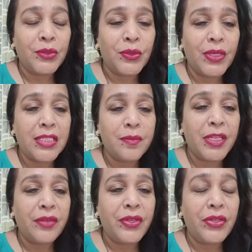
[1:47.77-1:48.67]
तो गाइज
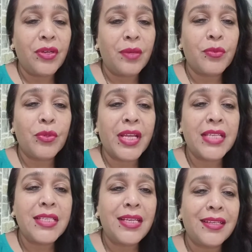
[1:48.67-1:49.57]
मेरे वीडियो आपको
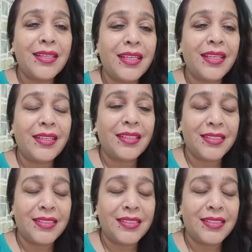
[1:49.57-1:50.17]
कैसे लग रहे हैं